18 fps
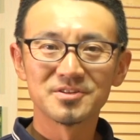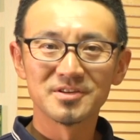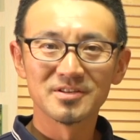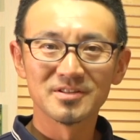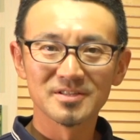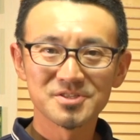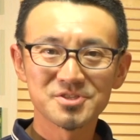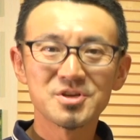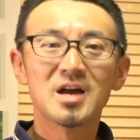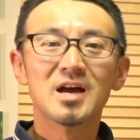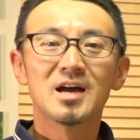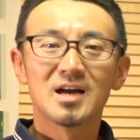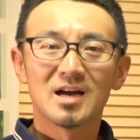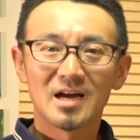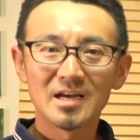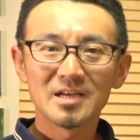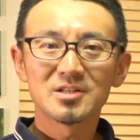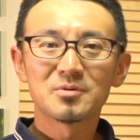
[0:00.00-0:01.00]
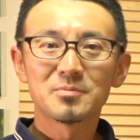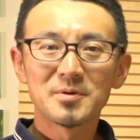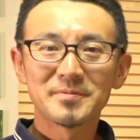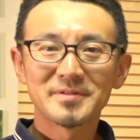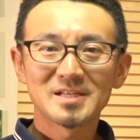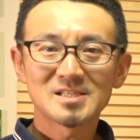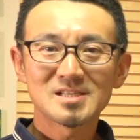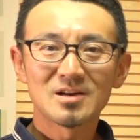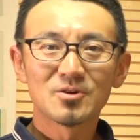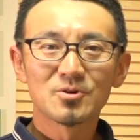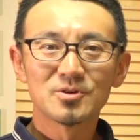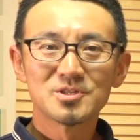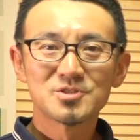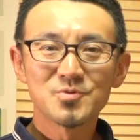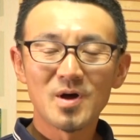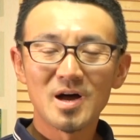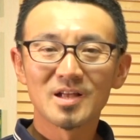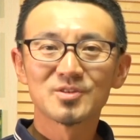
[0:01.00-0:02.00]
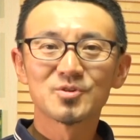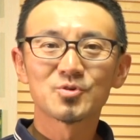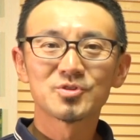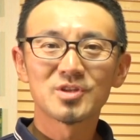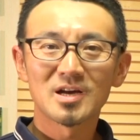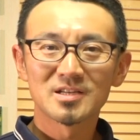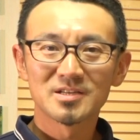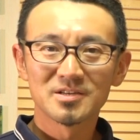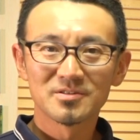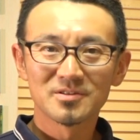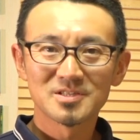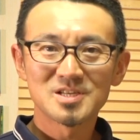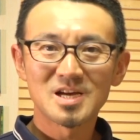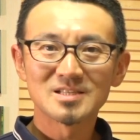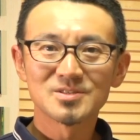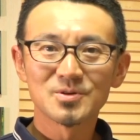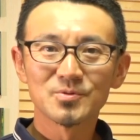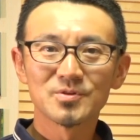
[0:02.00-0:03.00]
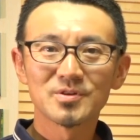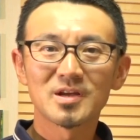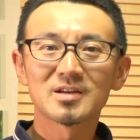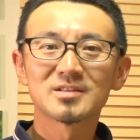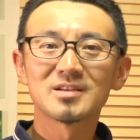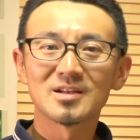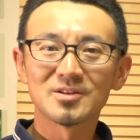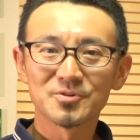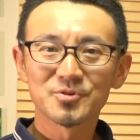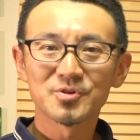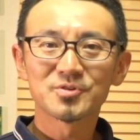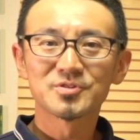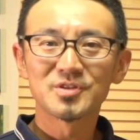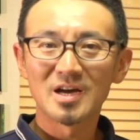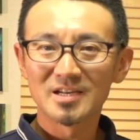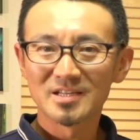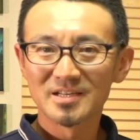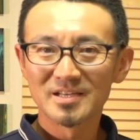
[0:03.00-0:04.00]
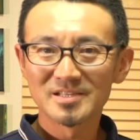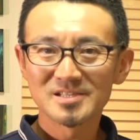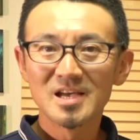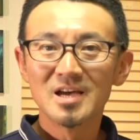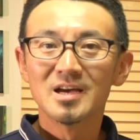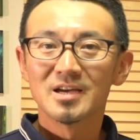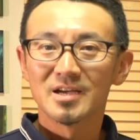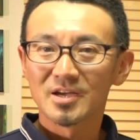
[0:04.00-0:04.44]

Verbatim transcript: D English はいどうも皆さんこんにちはドクター・リングリッシュ発音ディレクターのドクター・リーです